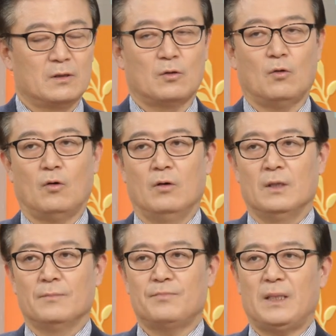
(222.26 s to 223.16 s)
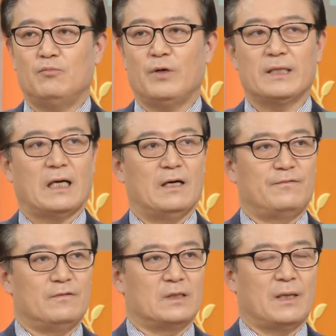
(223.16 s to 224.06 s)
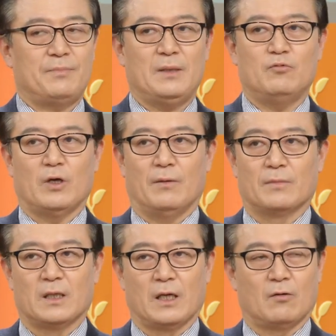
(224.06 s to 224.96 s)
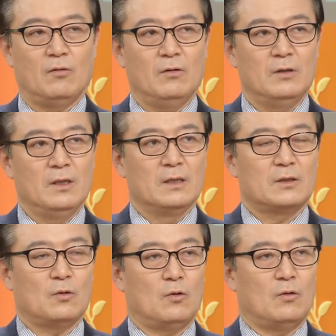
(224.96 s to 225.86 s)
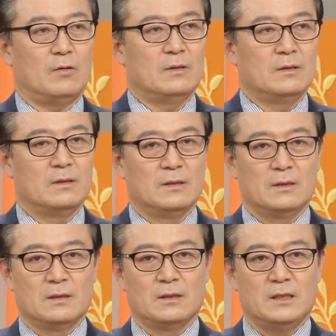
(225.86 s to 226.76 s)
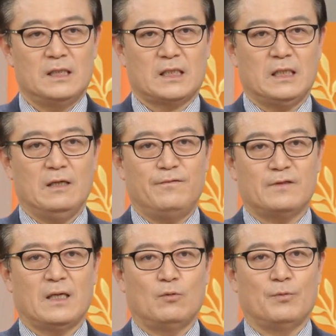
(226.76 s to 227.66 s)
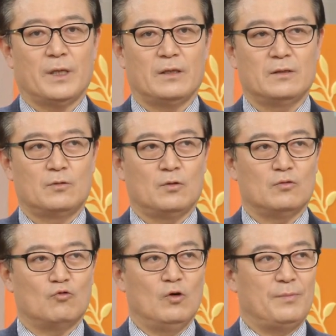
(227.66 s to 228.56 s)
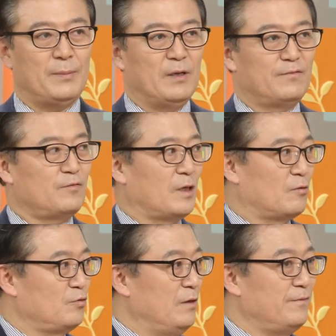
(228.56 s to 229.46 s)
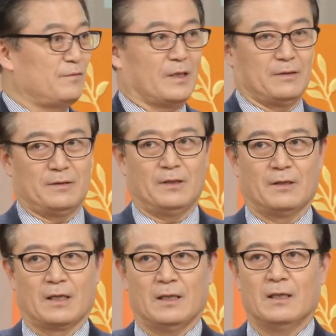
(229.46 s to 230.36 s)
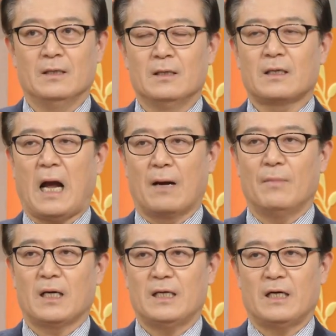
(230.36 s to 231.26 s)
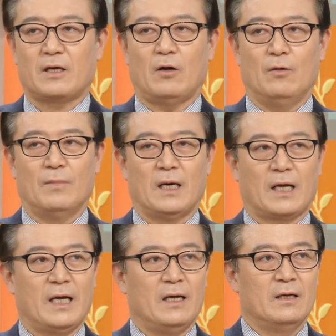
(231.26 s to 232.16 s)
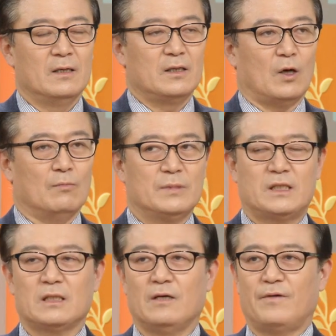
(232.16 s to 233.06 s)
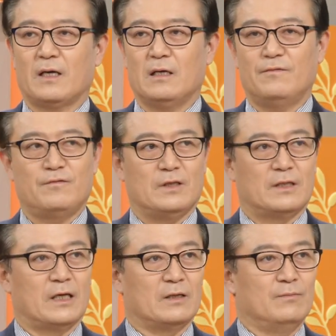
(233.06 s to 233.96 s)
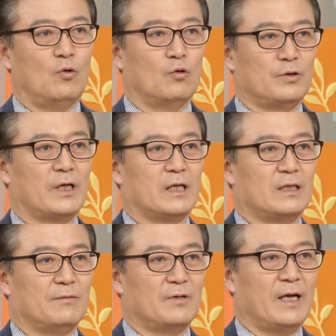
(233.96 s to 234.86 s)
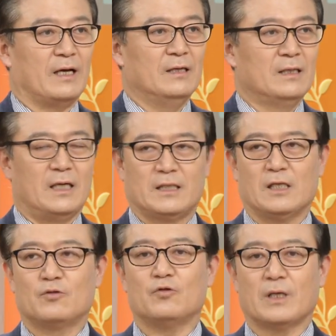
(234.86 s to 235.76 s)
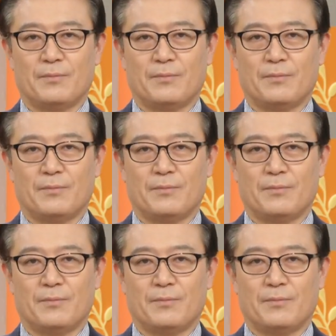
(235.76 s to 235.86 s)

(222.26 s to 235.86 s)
또 아. 피부에 닿았을 때 피부염 그리고 또 식기를 쓰다 보면은 또 눈을 비빌 수도 있고 튈 수도 있거든요. 그렇죠. 그러니까 네. 각막이나 결막에 염증이 생길 수 있다는 보고도 있기 때문에 사실 주의가